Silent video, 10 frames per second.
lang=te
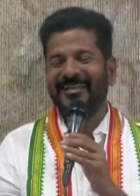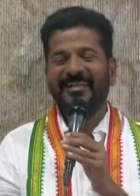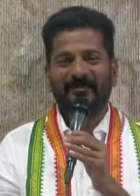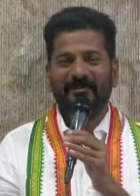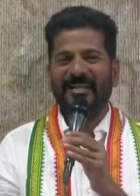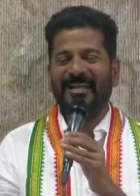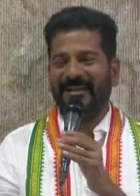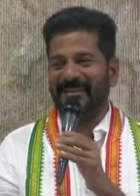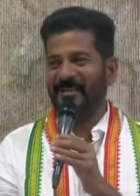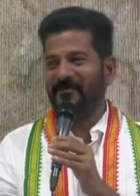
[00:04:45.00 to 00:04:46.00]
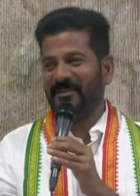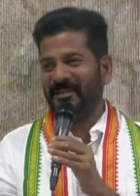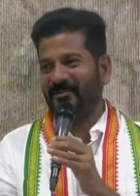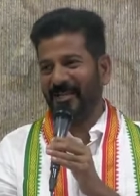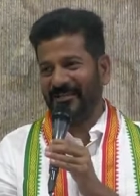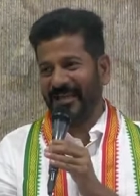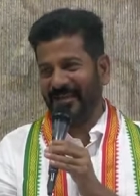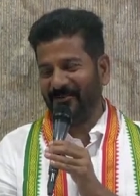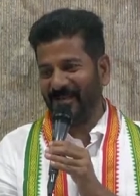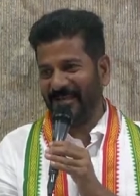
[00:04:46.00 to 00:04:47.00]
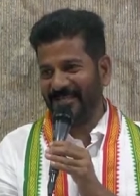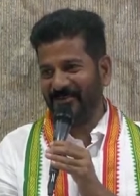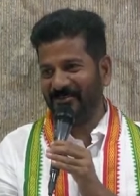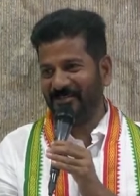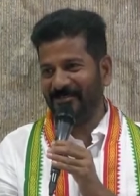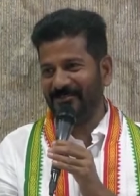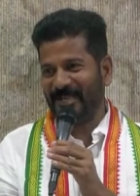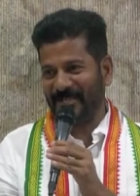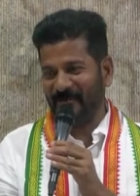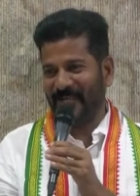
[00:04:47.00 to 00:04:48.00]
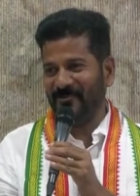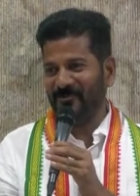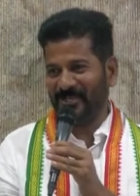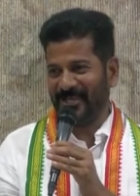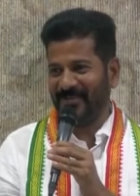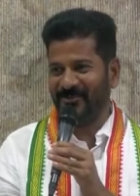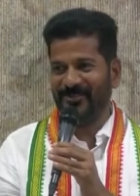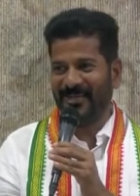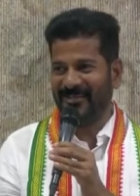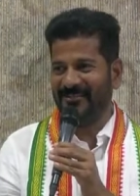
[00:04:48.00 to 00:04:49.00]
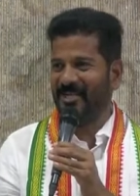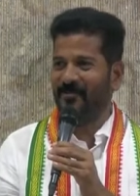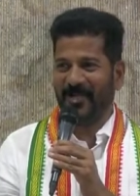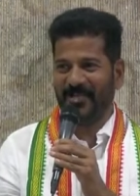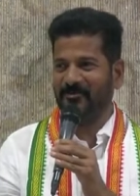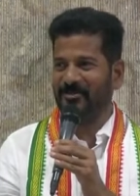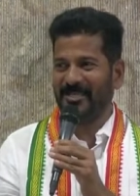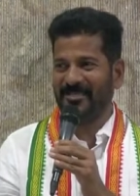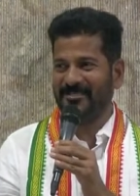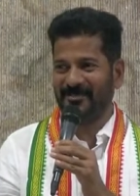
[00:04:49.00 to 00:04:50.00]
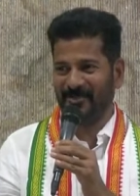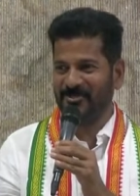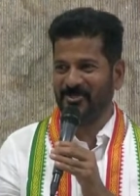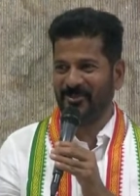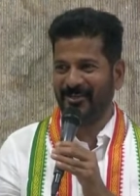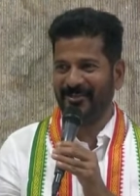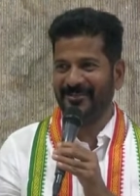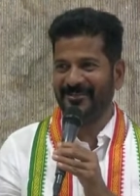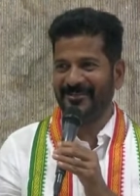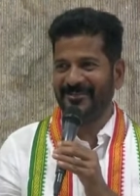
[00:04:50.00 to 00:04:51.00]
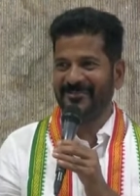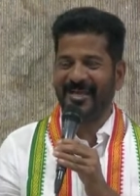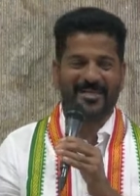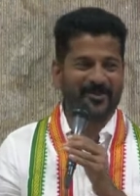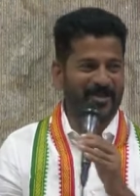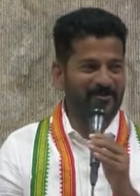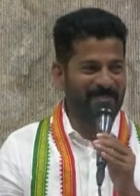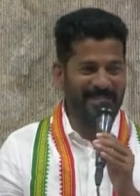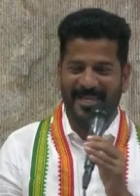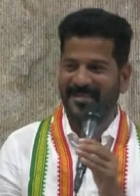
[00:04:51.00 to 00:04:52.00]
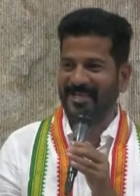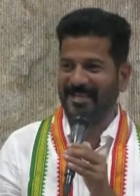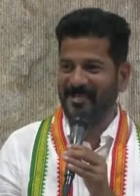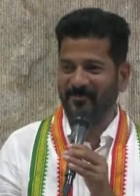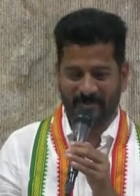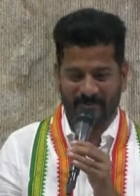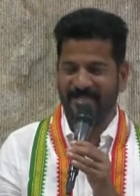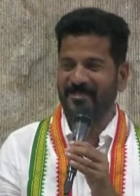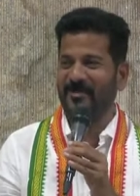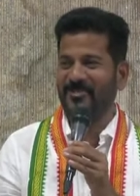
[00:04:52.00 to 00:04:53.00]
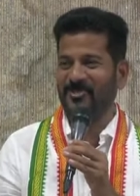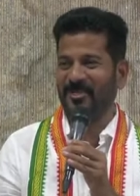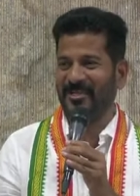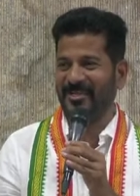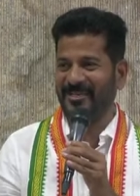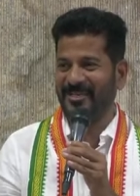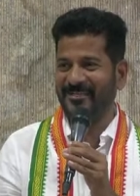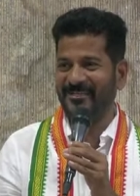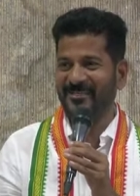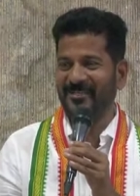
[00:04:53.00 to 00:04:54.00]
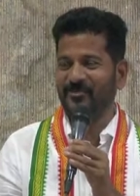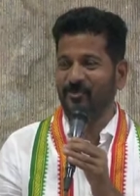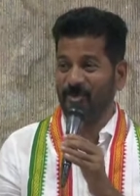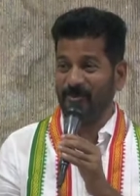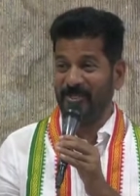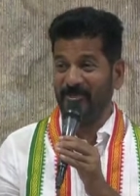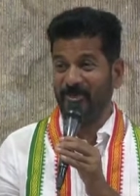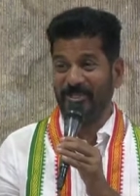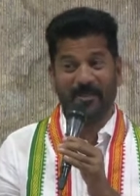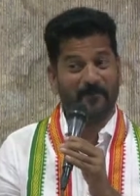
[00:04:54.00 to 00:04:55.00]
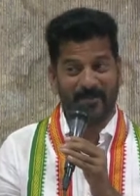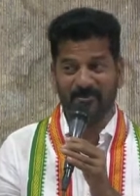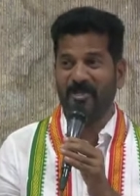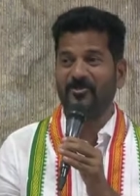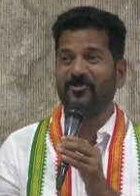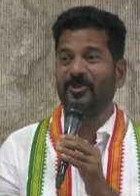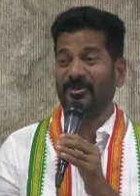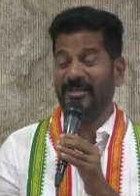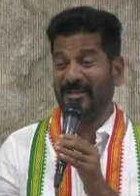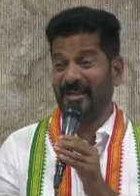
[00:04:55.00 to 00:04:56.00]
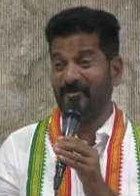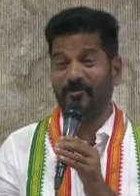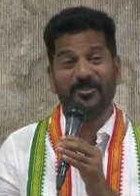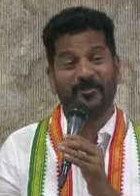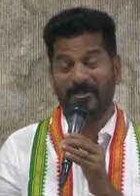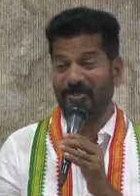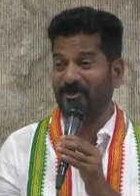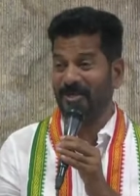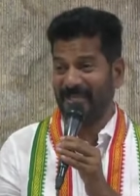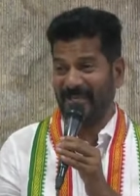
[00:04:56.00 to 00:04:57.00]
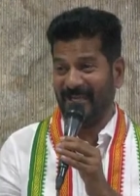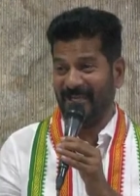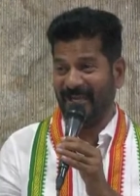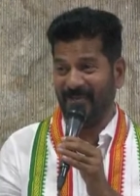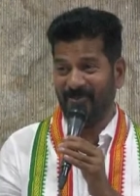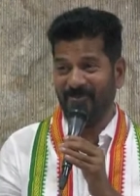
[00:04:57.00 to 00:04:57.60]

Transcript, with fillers: ఇప్పుడు నేను అదే చెప్పేది కదా వాళ్ళ నాయకుడు గట్లే ఉన్నాడు దండపాలెం మూట లాగా ఉంది దండపాలెం మూట సినిమా చూసినావా దాంట్లో వాడు ముఠానాయకుడు అదే చెప్తాడు మా అంత మంచోళ్ళే లేరని ఊరి మీద దొరికిన పందులను కూడా వదిలేరు వాళ్ళు పోత పోత దొంగతనాలే కాదు